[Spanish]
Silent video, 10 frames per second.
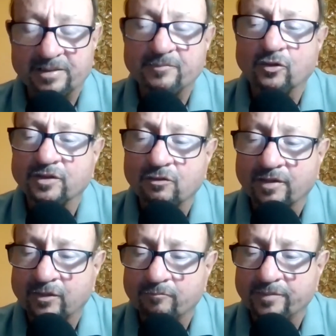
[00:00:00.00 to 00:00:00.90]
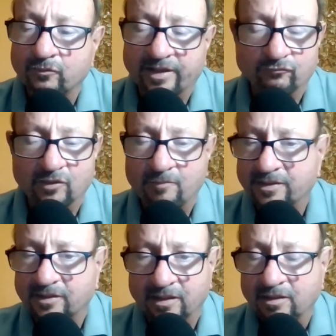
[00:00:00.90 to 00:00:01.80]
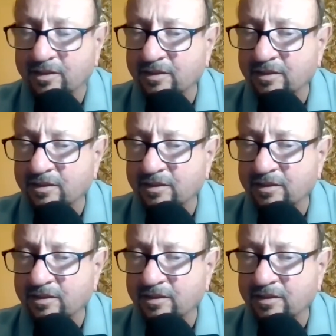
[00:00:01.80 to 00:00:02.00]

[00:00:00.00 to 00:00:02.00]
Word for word: Primero dijo que era un virus que solamente